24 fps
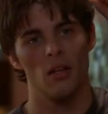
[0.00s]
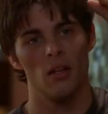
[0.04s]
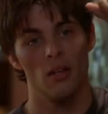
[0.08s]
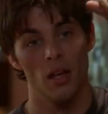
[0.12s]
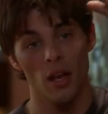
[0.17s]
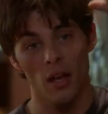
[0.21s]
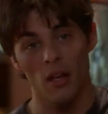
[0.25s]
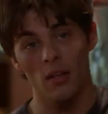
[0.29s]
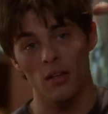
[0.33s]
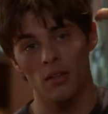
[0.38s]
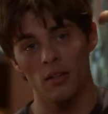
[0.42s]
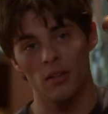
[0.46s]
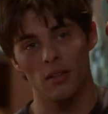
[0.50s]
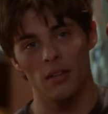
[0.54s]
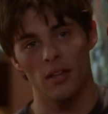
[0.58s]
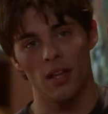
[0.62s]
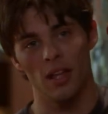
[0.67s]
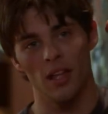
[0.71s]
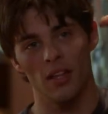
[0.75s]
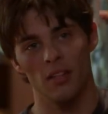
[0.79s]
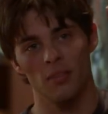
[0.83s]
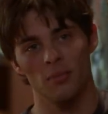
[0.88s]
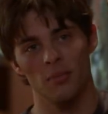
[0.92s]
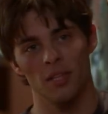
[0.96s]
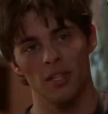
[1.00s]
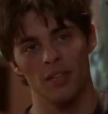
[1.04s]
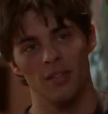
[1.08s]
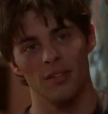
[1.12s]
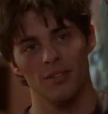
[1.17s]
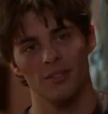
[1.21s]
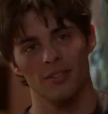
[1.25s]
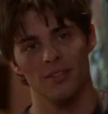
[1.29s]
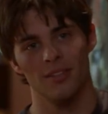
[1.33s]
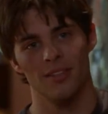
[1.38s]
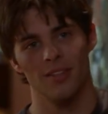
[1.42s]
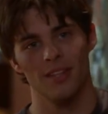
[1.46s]
कि कल रात तुम नायोमी के
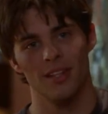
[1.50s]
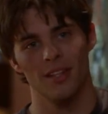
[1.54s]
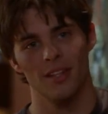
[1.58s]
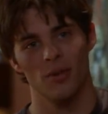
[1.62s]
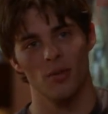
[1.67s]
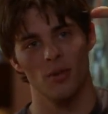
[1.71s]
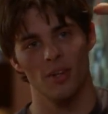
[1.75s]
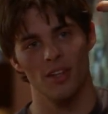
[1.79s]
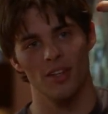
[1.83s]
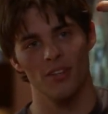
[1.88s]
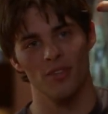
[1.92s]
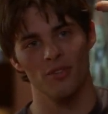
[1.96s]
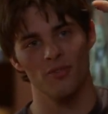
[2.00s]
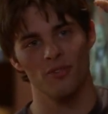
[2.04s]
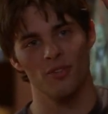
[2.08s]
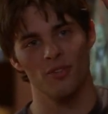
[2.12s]
रूम पर गए थे